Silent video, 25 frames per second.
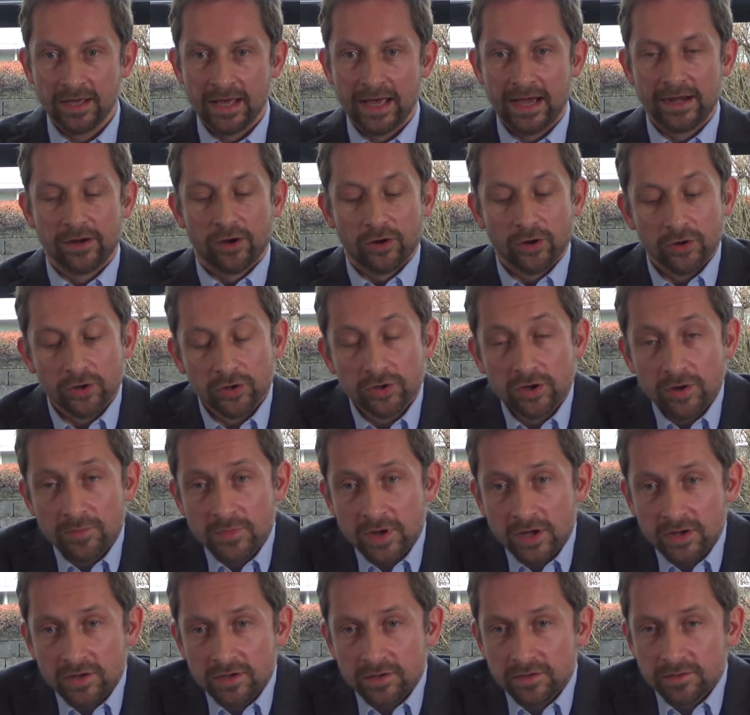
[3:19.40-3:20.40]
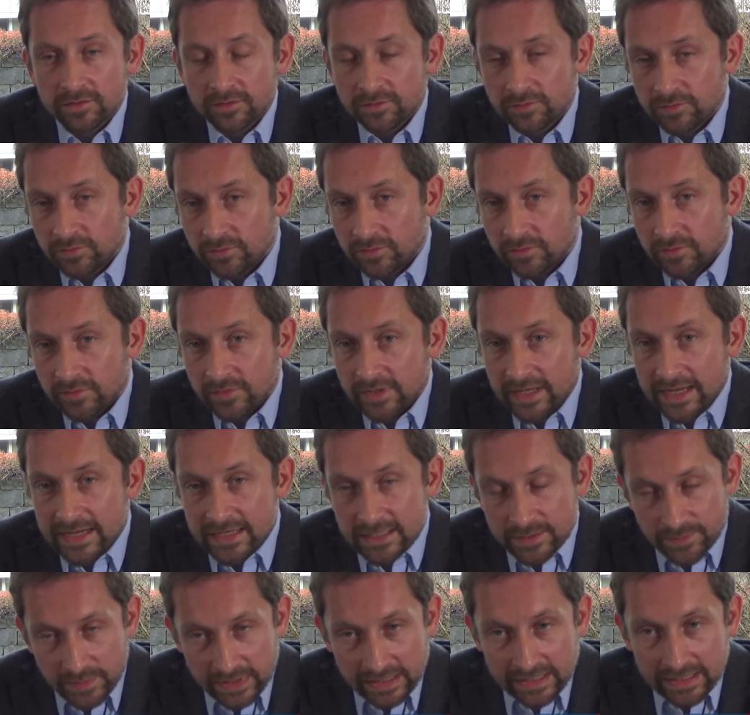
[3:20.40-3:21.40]
Alors, comment
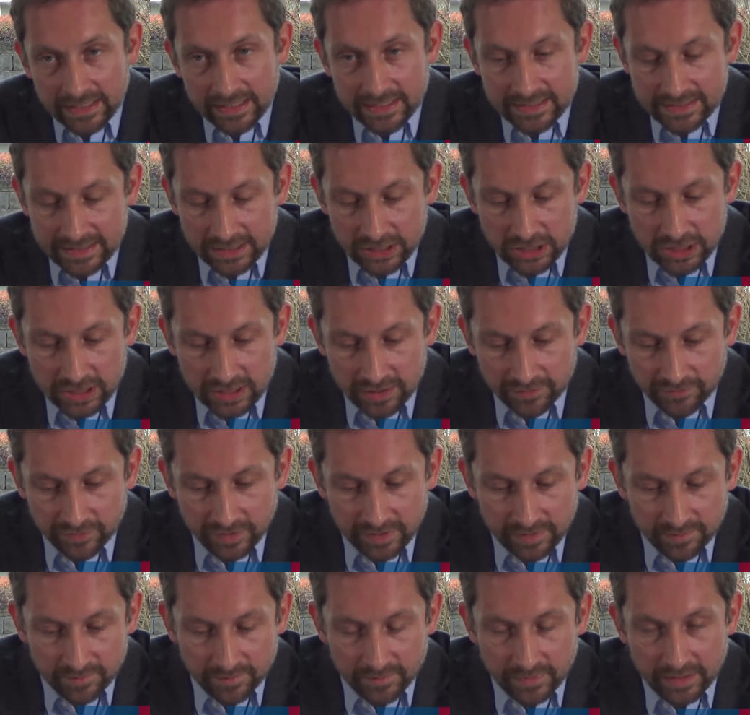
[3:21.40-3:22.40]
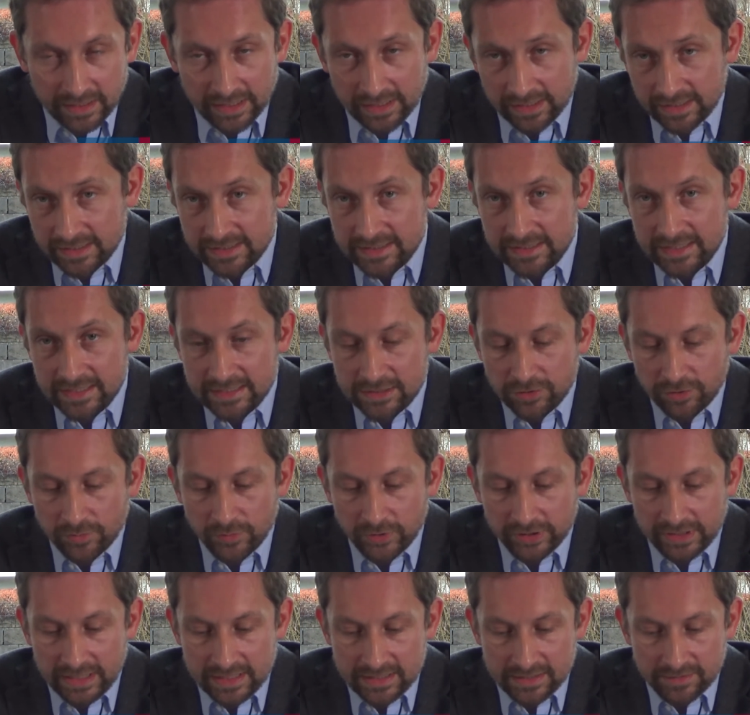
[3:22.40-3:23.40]
expliquer ces chiffres et ces
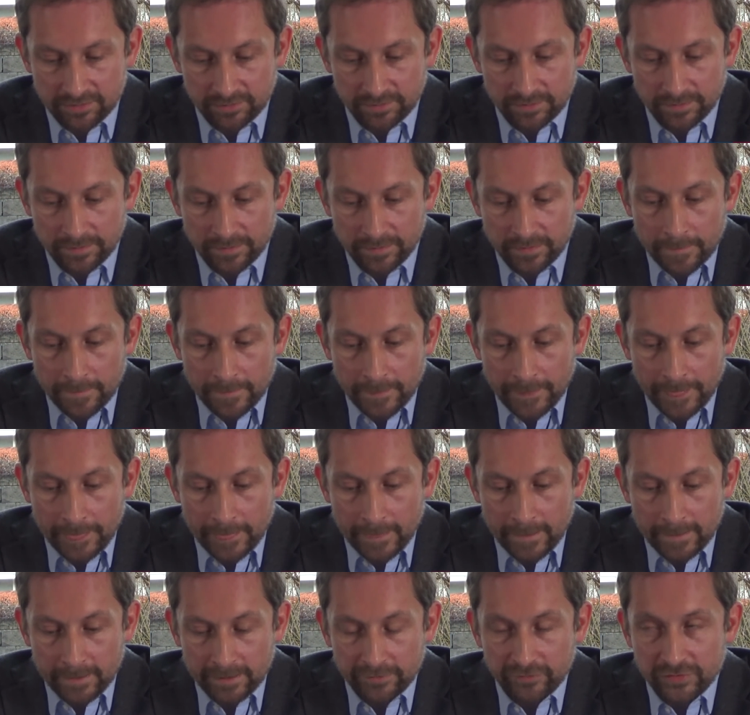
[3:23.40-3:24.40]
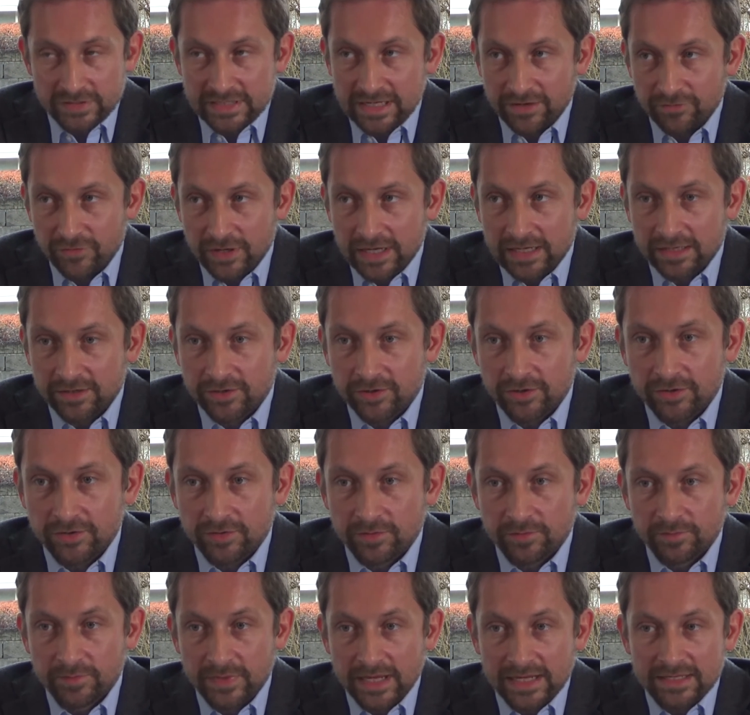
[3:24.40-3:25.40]
augmentations il faut savoir que,
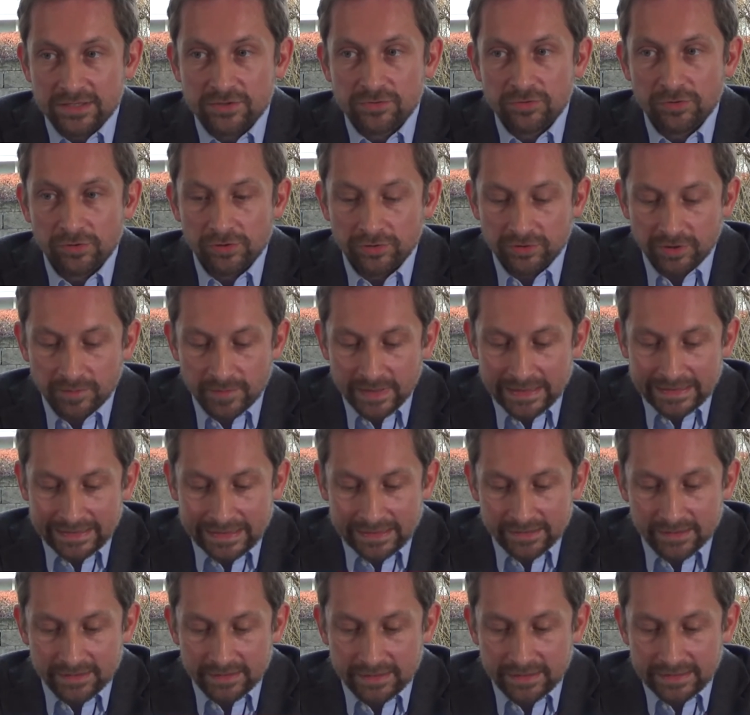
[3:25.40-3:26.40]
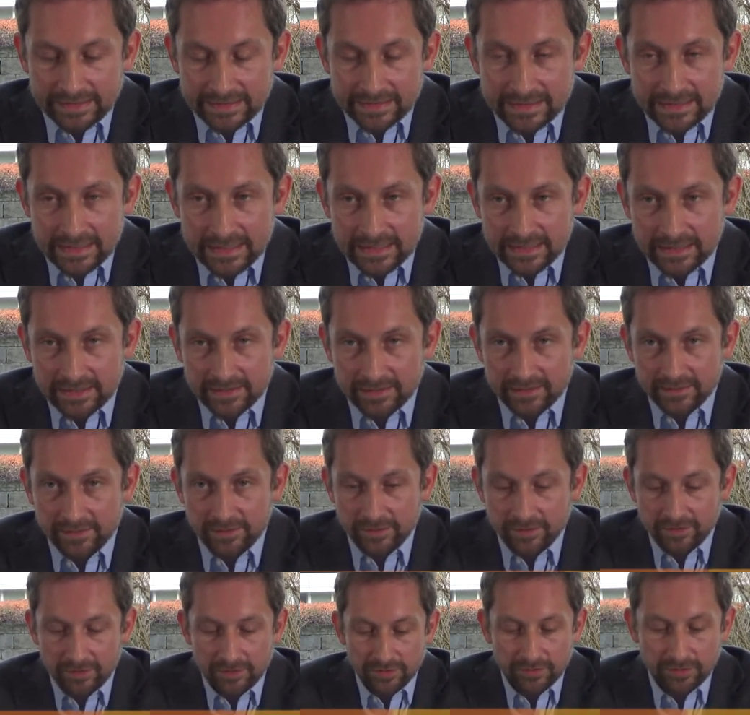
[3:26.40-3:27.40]
bien sûr, le domaine d'éthique,
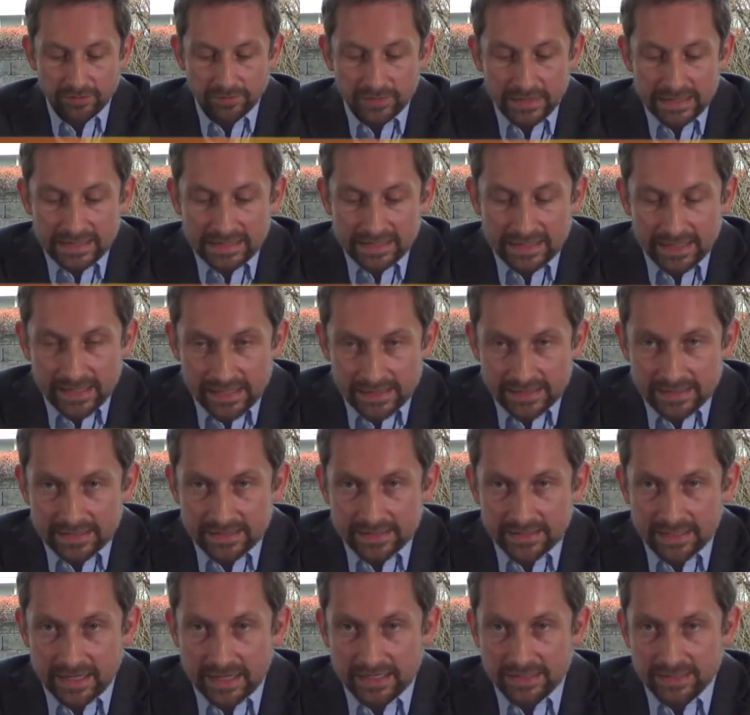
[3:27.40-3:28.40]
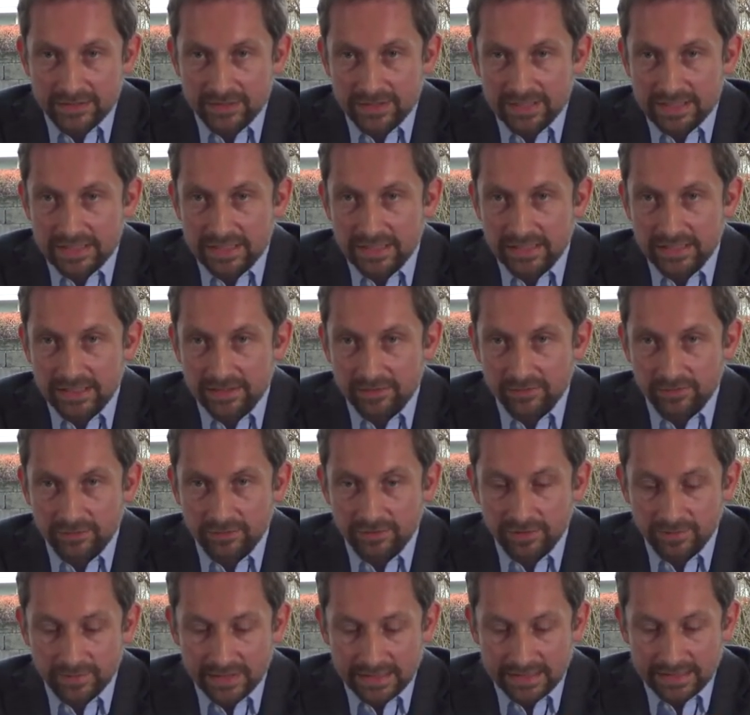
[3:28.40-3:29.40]
le business associé au
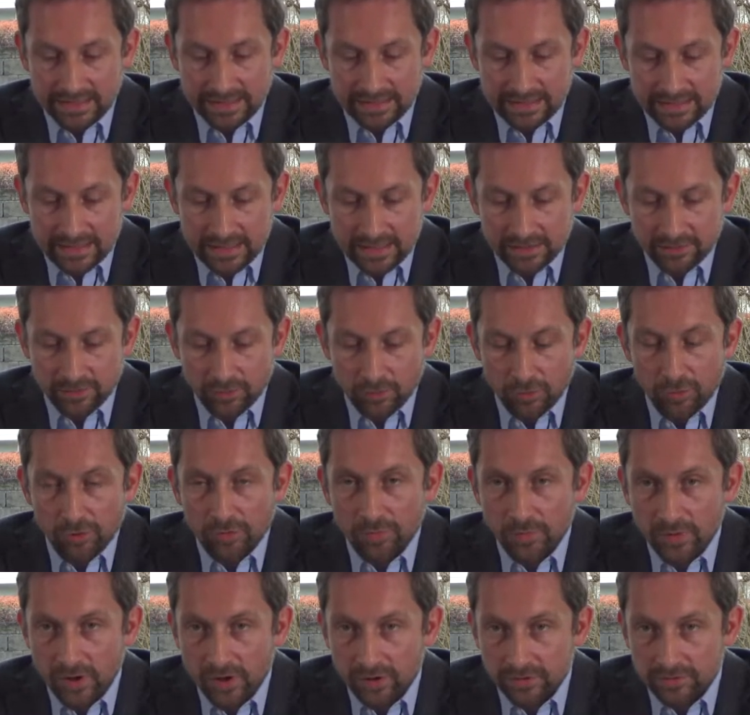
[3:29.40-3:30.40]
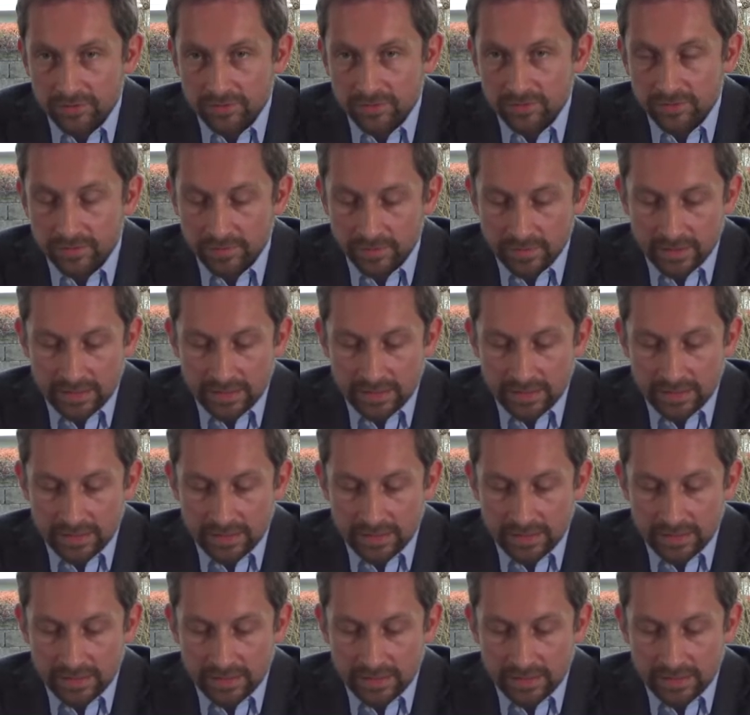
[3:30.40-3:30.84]
domaine d'éthique augmente,